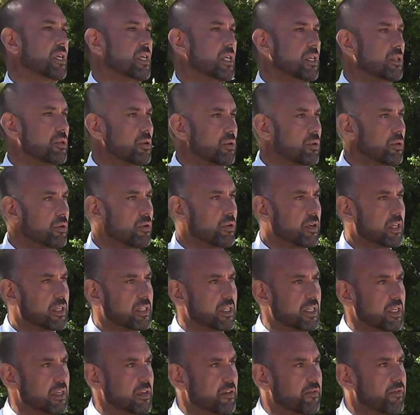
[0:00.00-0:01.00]
y todo lo que
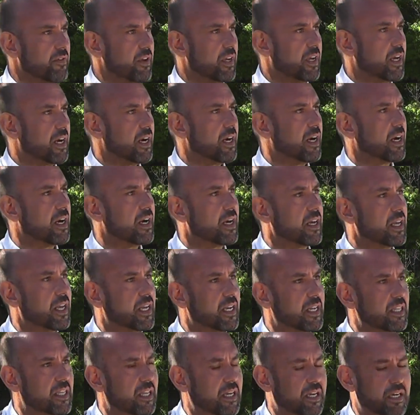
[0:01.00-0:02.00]
significa,
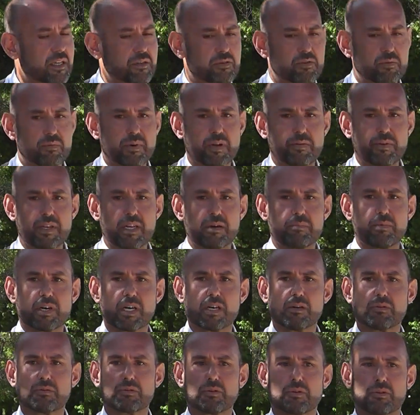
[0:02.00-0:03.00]
en este caso, Malvina para
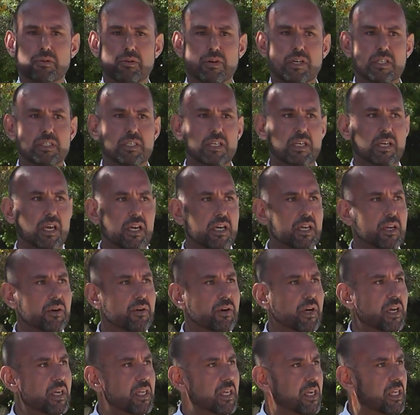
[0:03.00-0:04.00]
nosotros. Así que
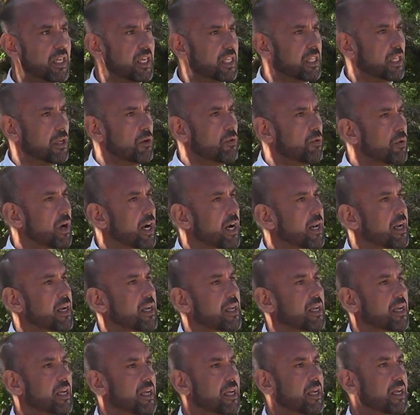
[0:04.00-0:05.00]
creo que desde este lugar
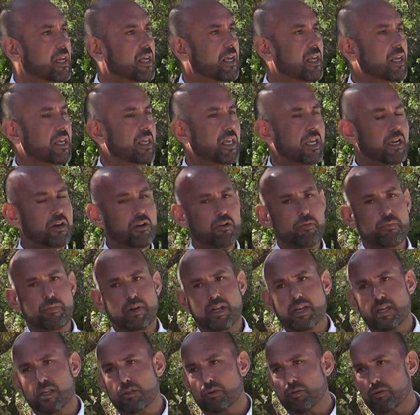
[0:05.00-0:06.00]
y en
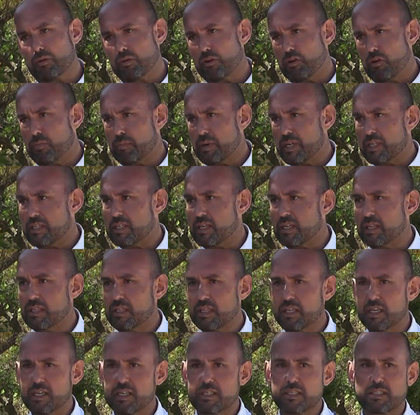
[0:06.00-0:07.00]
nombre de todos los
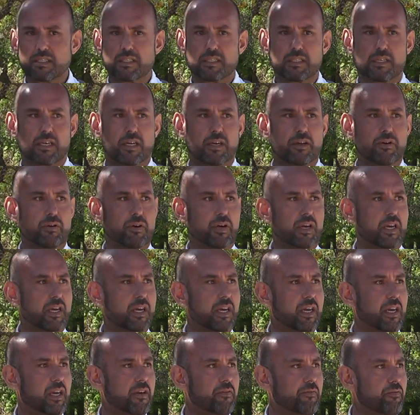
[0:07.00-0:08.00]
presentes, creo
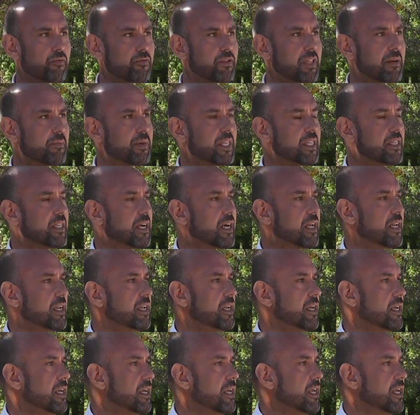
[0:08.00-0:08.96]
que es fundamental